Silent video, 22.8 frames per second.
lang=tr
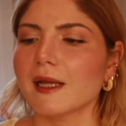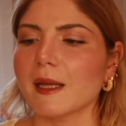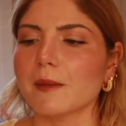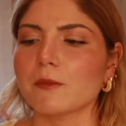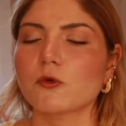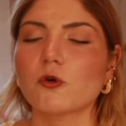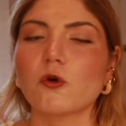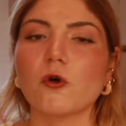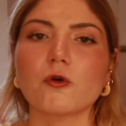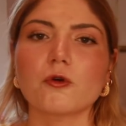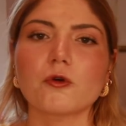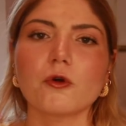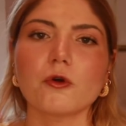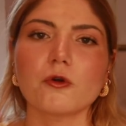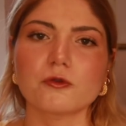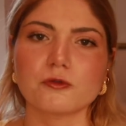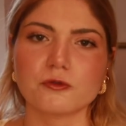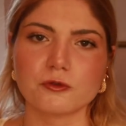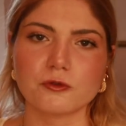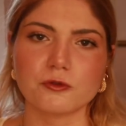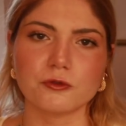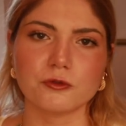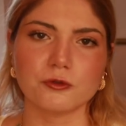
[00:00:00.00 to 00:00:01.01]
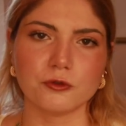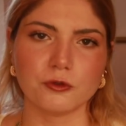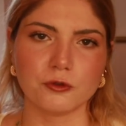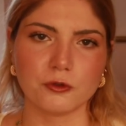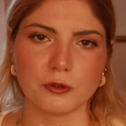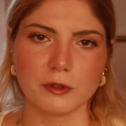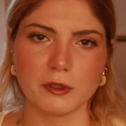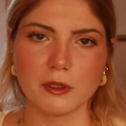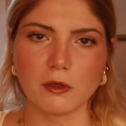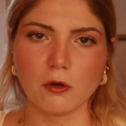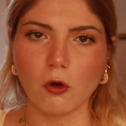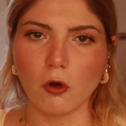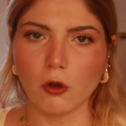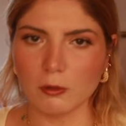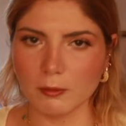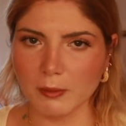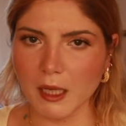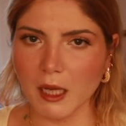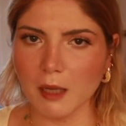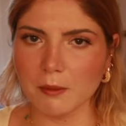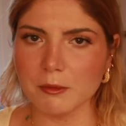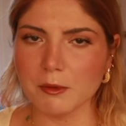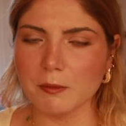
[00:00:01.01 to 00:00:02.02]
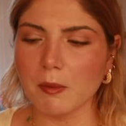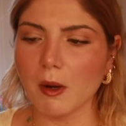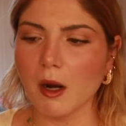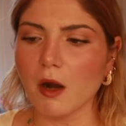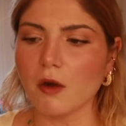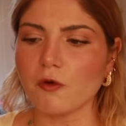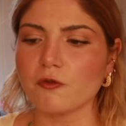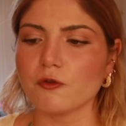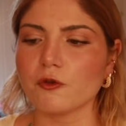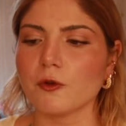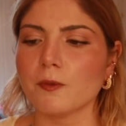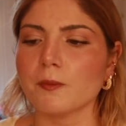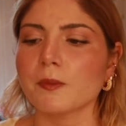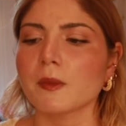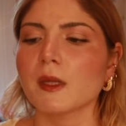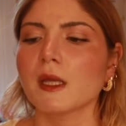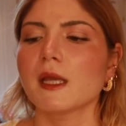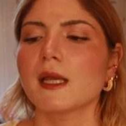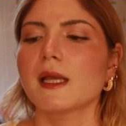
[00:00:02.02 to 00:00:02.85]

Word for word: Hem koku özgünlüğü olmayan bir parfüm.